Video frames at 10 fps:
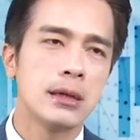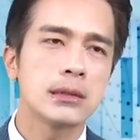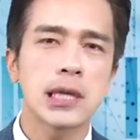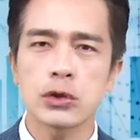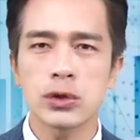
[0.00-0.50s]

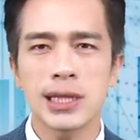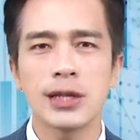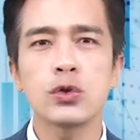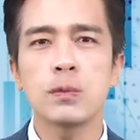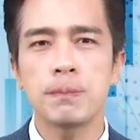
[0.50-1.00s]
操作
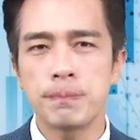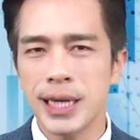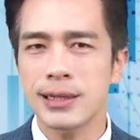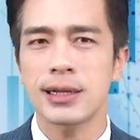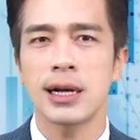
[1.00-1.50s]
难度
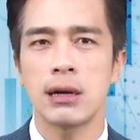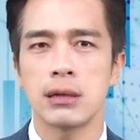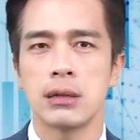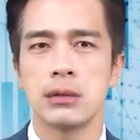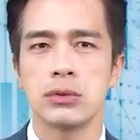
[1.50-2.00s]
变高
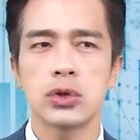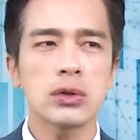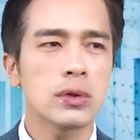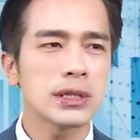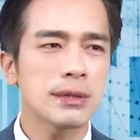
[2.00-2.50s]
了。所以
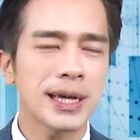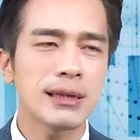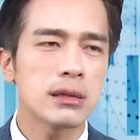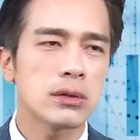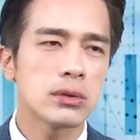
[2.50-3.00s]
我这
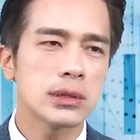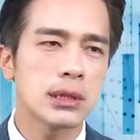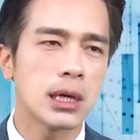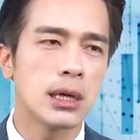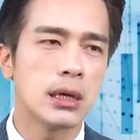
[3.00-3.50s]
边
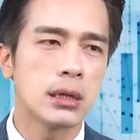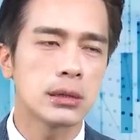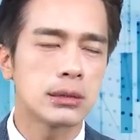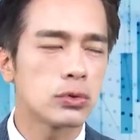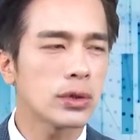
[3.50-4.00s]
呃，
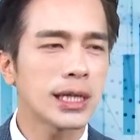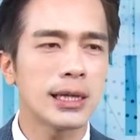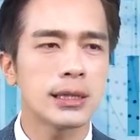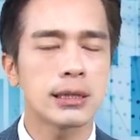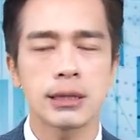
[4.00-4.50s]
昨
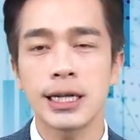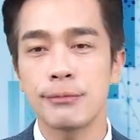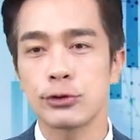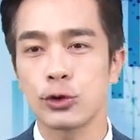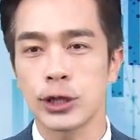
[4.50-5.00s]
天应该
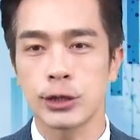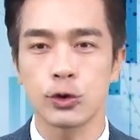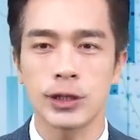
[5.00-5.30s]
不是昨天，昨